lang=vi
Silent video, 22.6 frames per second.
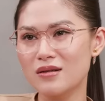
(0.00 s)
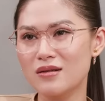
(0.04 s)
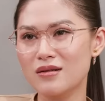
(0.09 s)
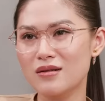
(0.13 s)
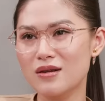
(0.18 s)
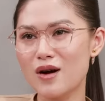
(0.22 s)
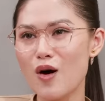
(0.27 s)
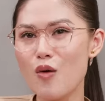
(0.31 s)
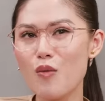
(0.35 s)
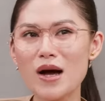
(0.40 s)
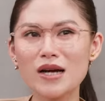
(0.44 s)

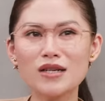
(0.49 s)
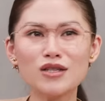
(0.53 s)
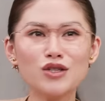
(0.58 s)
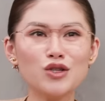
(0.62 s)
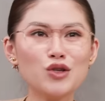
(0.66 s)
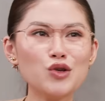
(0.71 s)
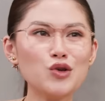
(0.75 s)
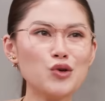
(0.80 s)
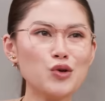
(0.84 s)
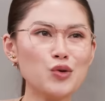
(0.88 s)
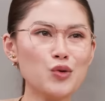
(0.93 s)
uh, không ăn
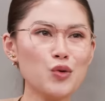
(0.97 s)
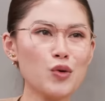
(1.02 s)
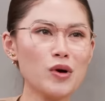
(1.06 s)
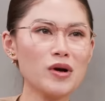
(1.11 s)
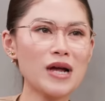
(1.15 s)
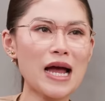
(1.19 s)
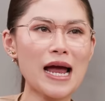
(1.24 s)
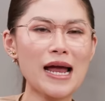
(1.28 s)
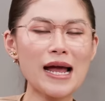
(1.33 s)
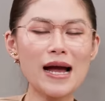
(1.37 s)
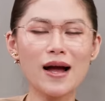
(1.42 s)
nhiều,
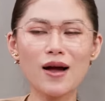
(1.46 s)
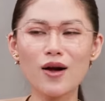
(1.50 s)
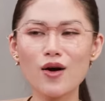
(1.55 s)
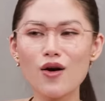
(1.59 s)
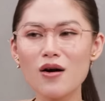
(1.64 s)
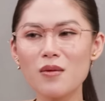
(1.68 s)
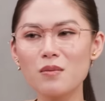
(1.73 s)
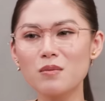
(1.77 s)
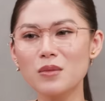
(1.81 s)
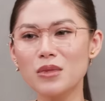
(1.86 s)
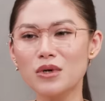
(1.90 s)
ngày ăn
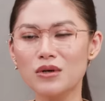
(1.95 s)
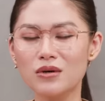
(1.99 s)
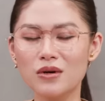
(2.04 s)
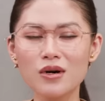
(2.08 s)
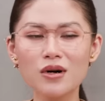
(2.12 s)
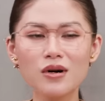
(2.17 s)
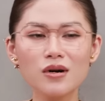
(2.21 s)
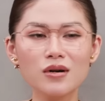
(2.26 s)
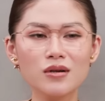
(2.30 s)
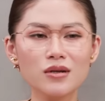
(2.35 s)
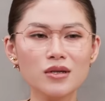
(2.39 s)
có một
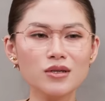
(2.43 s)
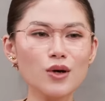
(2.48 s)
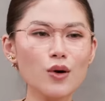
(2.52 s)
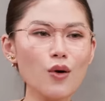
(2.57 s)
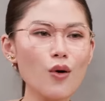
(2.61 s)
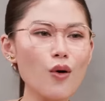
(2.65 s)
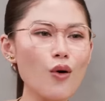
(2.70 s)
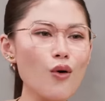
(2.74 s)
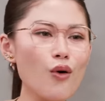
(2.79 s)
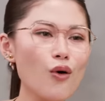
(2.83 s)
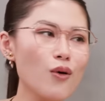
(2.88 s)
bữa rồi cho
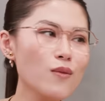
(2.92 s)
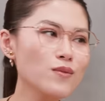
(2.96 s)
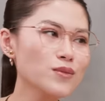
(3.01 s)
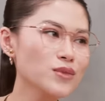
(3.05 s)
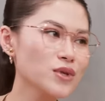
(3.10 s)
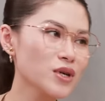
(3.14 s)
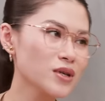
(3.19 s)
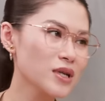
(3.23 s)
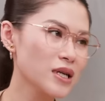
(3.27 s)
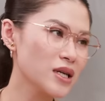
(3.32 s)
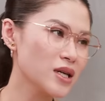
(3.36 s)
ốm
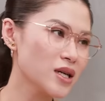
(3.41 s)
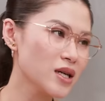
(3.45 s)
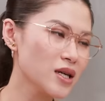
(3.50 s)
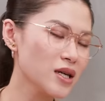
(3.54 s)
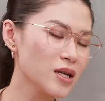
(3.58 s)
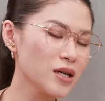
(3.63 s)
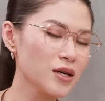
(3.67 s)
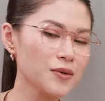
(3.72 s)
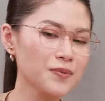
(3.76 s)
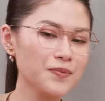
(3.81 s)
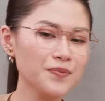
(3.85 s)
cho này
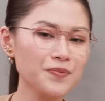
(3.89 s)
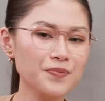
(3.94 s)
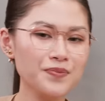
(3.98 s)
kia.